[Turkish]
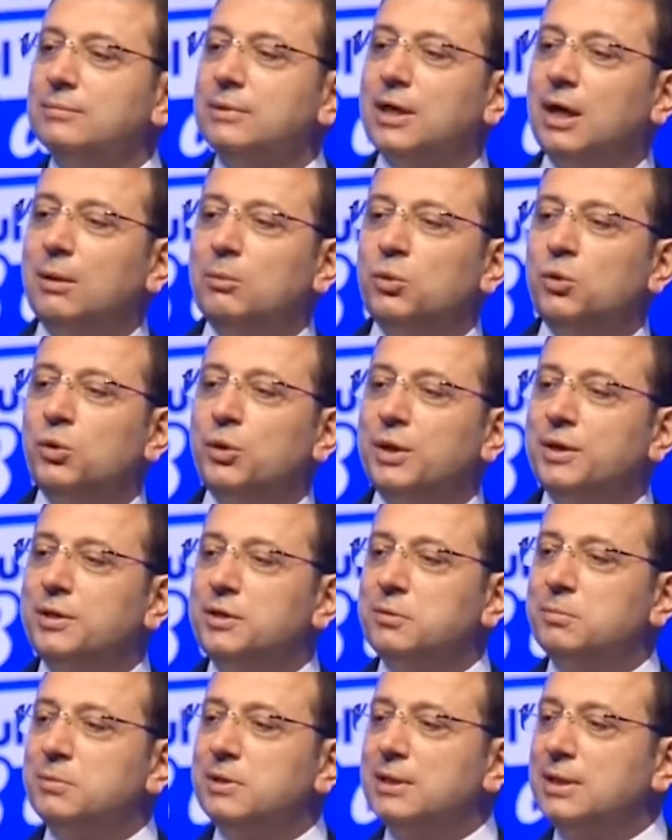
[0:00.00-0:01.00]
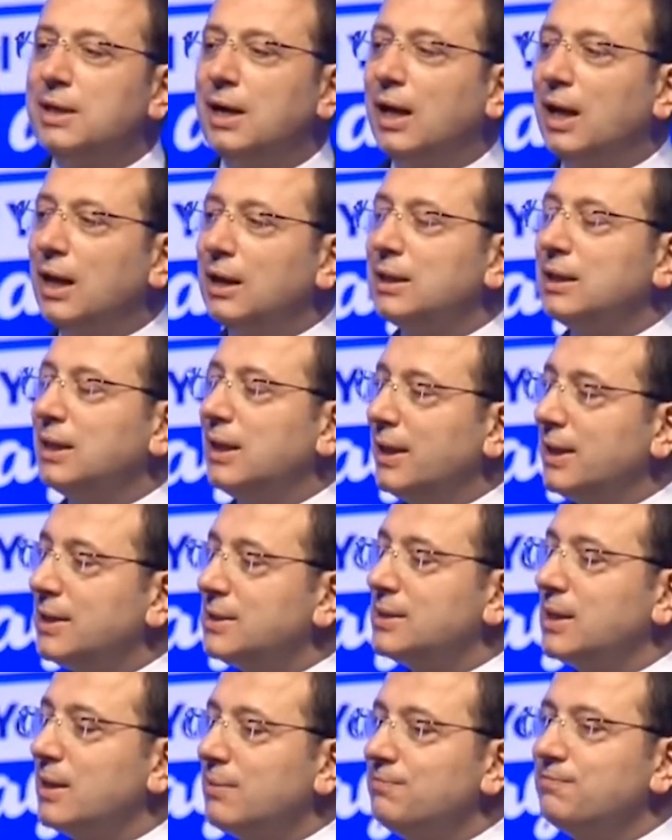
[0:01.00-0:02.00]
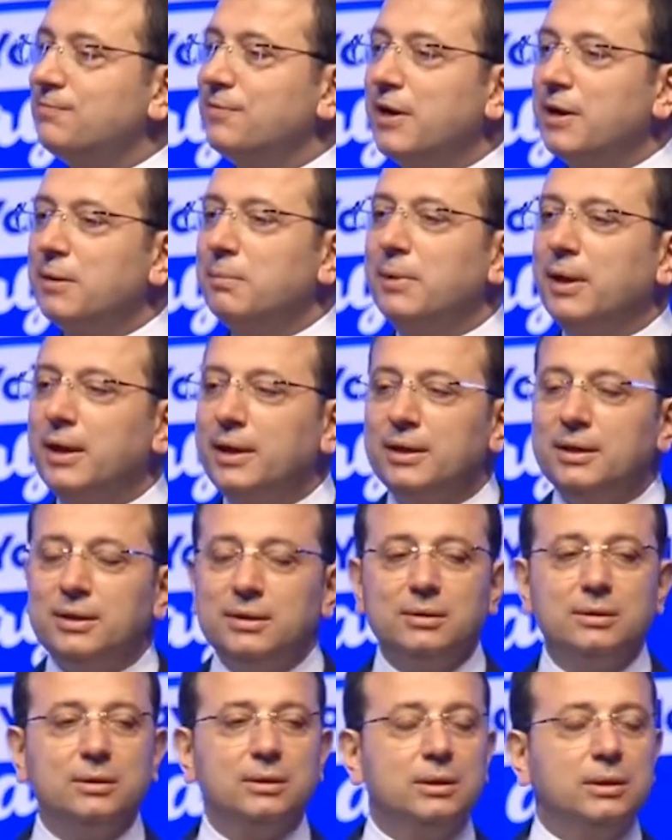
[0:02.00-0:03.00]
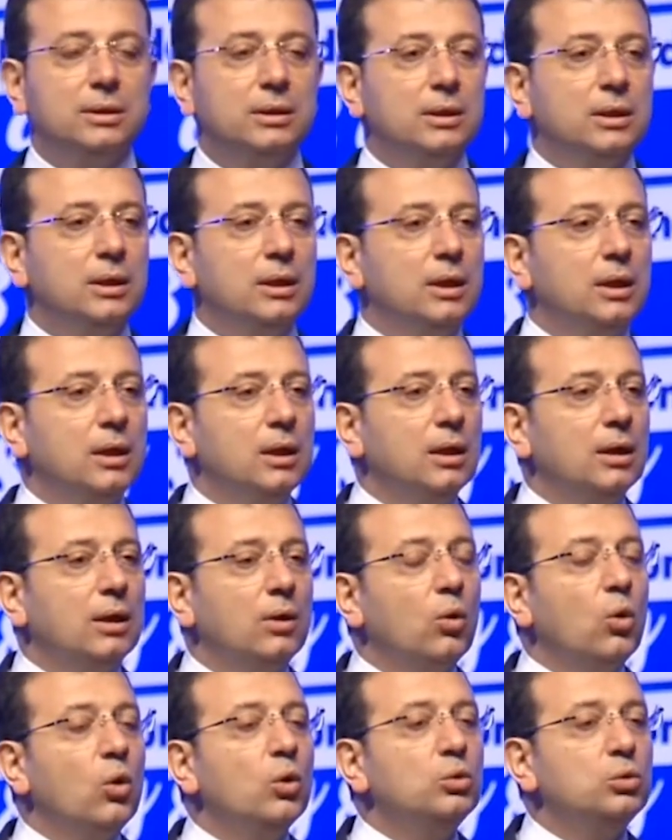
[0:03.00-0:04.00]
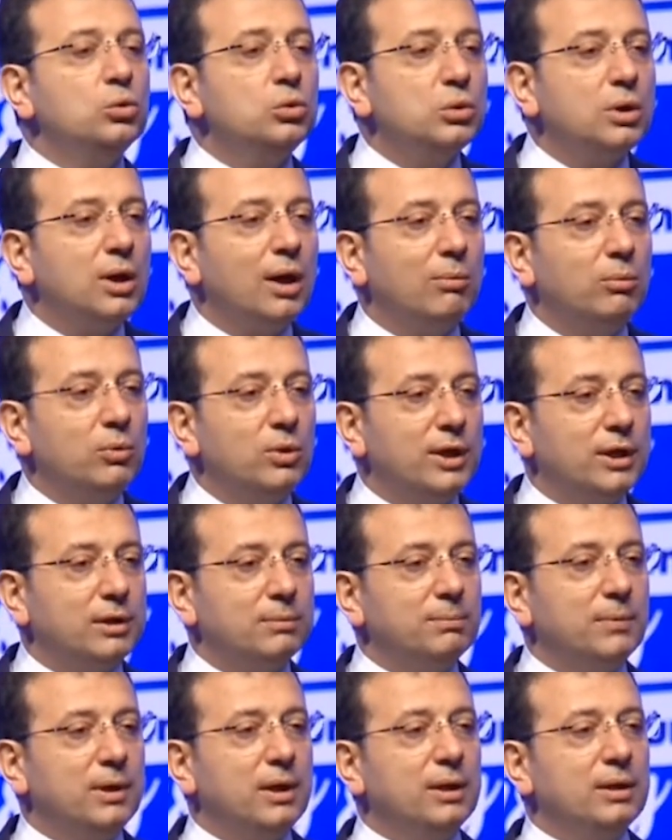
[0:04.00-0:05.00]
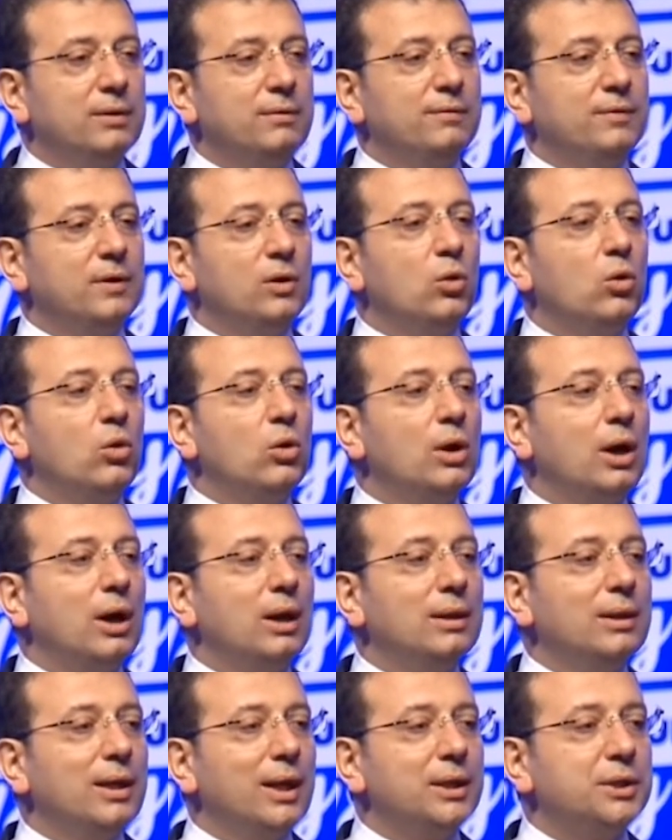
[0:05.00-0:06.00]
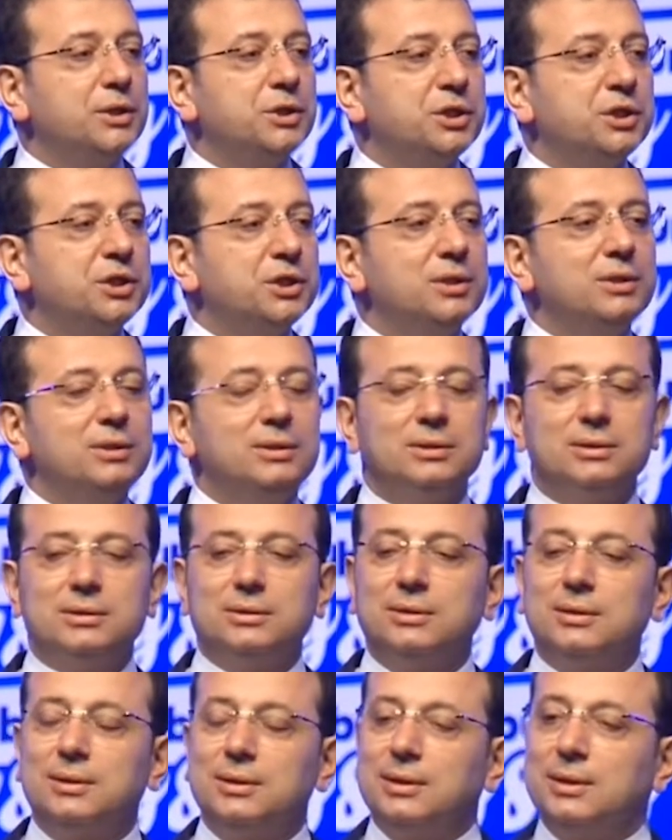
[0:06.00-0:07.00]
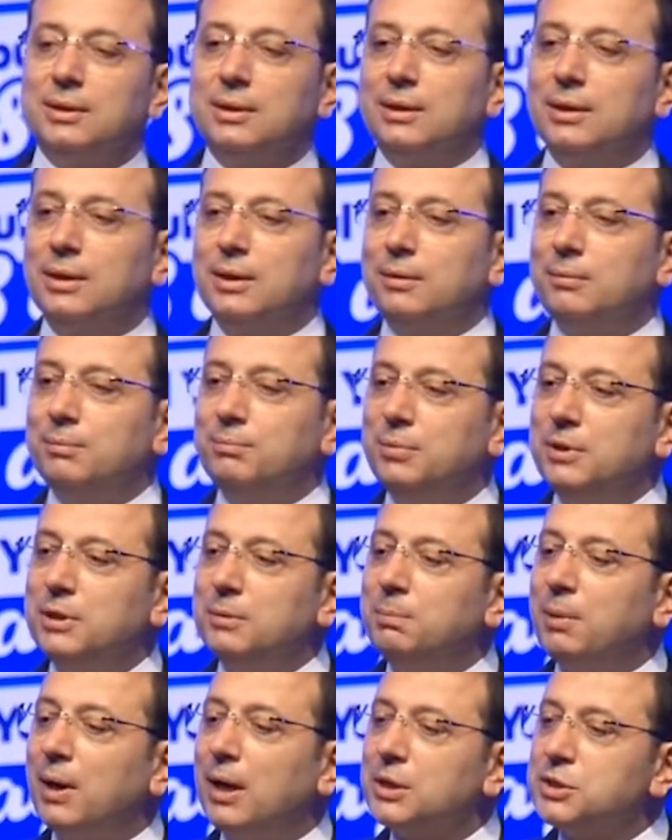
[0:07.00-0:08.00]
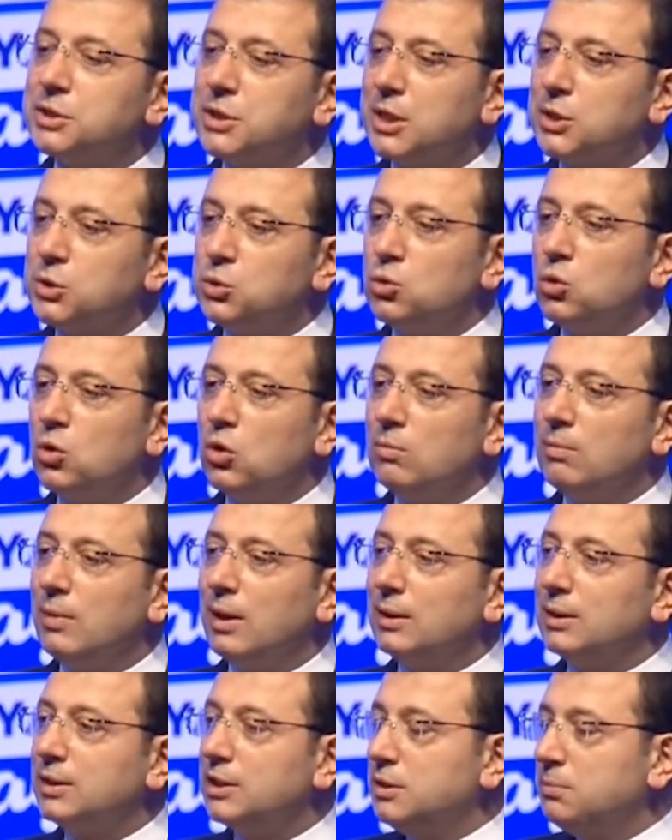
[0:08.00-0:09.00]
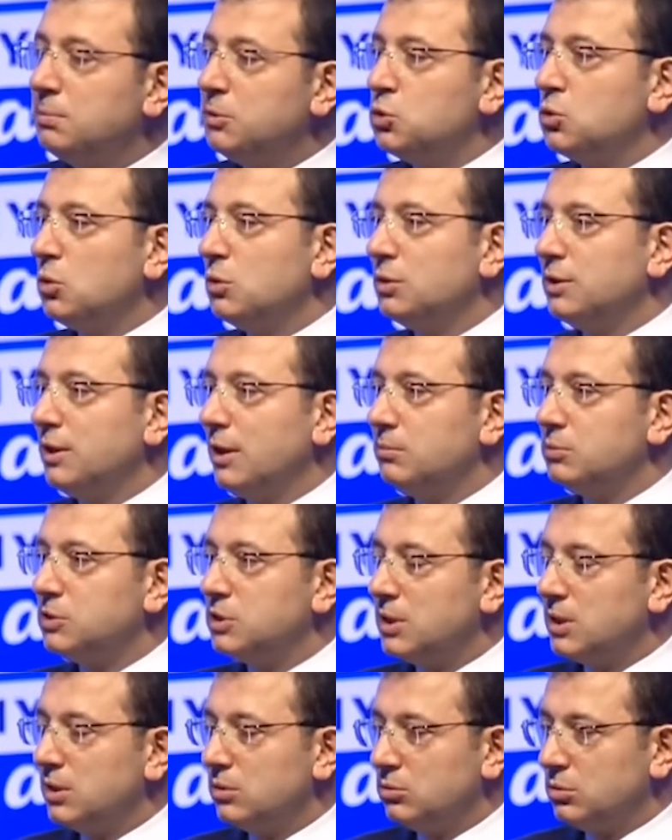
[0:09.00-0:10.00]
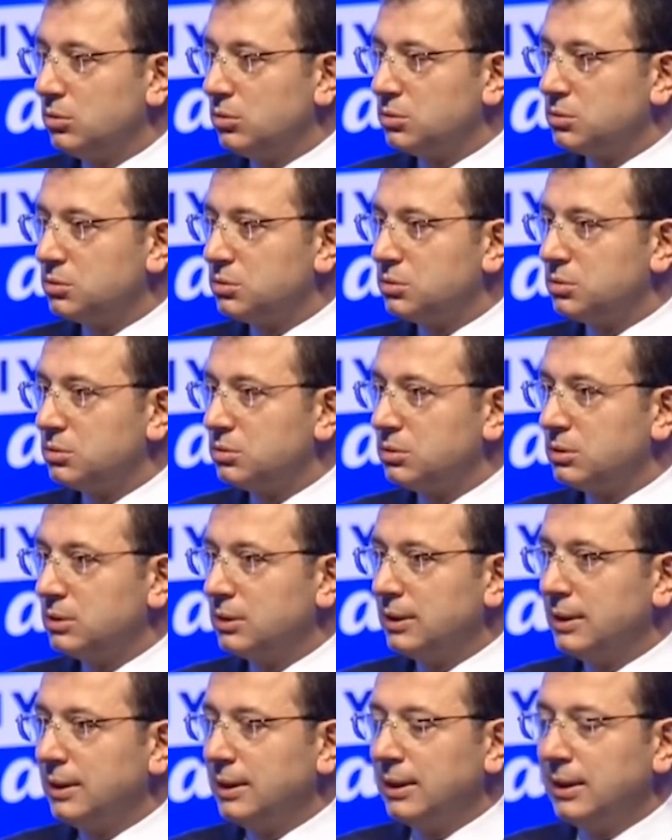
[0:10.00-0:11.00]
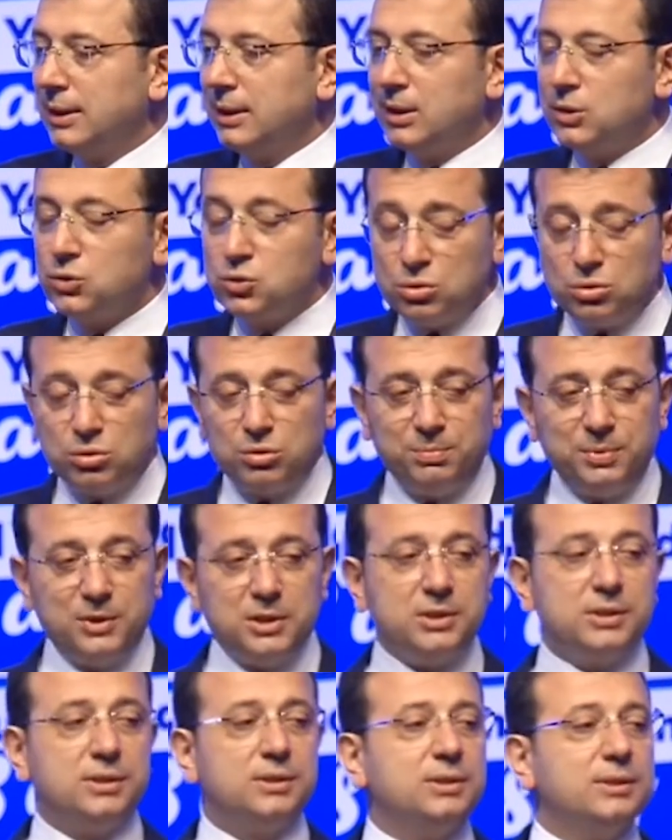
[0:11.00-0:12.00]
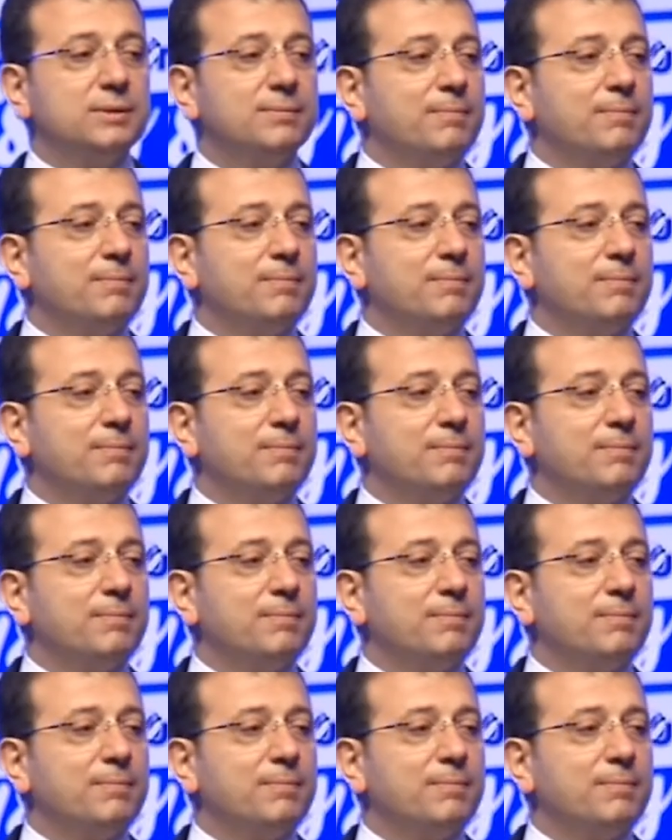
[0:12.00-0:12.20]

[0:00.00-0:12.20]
kamu yönetiminde halka hesap vermeyi onur kabul etmeli ve o anlayışın bir parçası olmalı ki biz onu temsil ediyoruz. Çünkü biz